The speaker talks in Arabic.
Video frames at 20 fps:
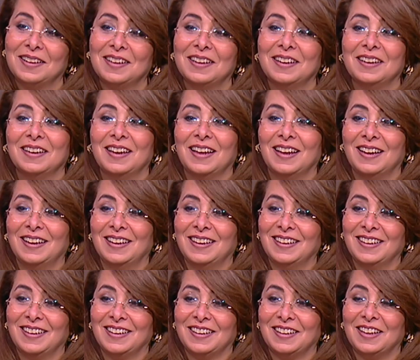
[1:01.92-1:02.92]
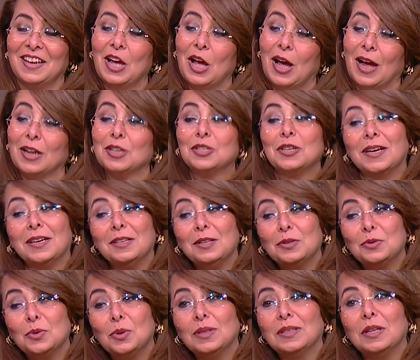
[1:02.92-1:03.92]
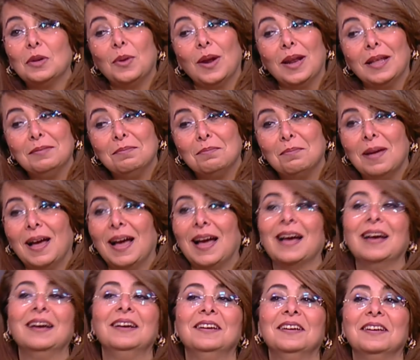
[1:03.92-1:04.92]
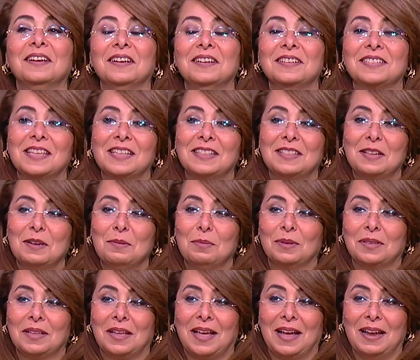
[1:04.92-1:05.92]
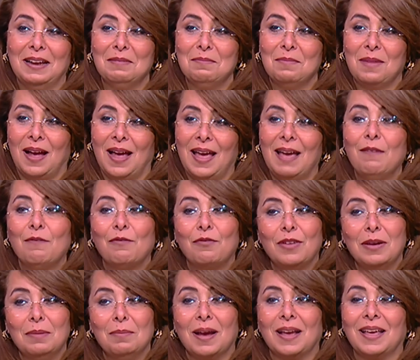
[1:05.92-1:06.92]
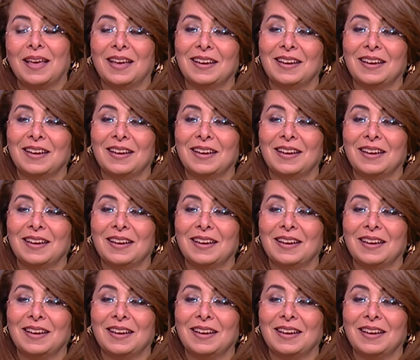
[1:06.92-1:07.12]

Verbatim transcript: ال ال علشان كده صوره الولد مع الست اللي بتتكلم معاه في المكان انتوا اللي